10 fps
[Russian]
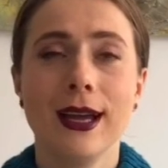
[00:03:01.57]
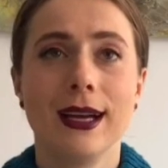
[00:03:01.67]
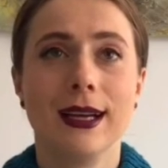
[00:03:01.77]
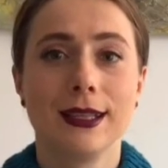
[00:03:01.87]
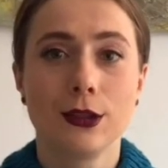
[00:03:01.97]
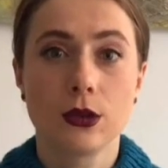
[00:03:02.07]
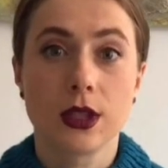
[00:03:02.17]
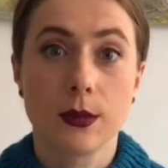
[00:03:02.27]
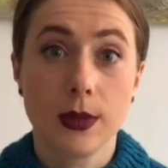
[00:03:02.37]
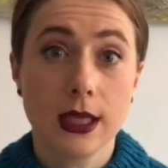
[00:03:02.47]
э, не
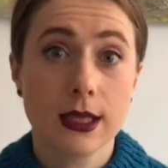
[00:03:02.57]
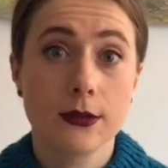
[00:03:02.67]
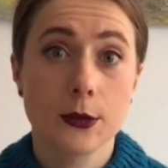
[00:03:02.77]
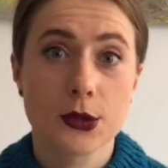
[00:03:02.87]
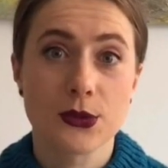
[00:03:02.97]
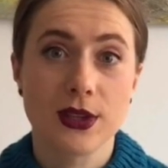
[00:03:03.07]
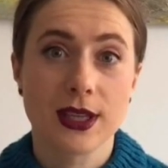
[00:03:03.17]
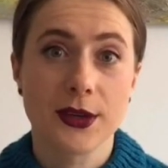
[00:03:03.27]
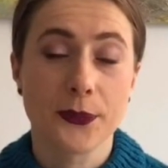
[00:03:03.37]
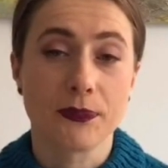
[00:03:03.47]
тут-то было. В
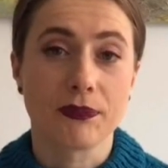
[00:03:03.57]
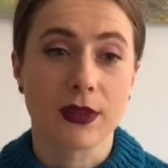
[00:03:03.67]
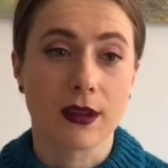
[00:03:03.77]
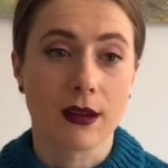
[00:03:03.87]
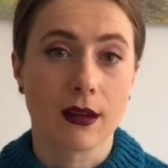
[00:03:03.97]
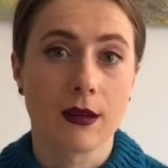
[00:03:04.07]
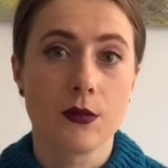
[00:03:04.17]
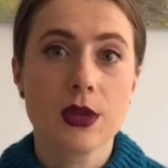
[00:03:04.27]
общем-то,